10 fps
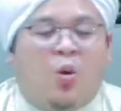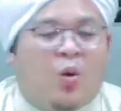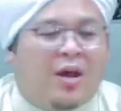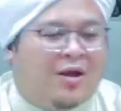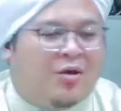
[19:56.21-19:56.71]

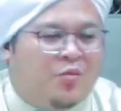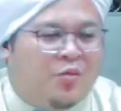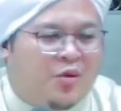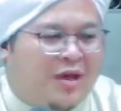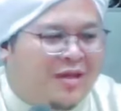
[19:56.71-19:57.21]

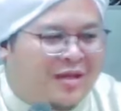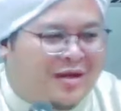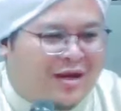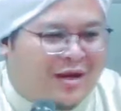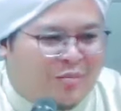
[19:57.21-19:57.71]
walaupun
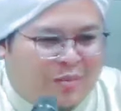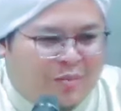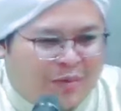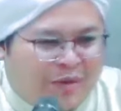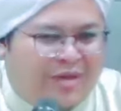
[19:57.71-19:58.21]
hanya dalam
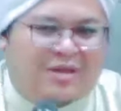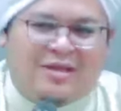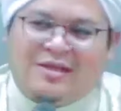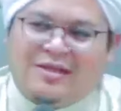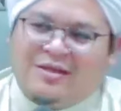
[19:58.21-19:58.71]
mimpi
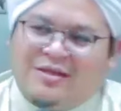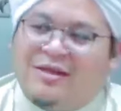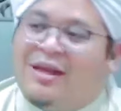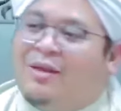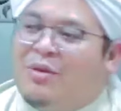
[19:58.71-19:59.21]

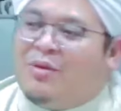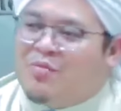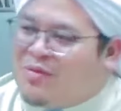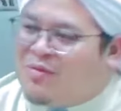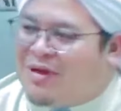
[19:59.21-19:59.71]
dalam
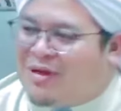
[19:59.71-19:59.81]
mimpi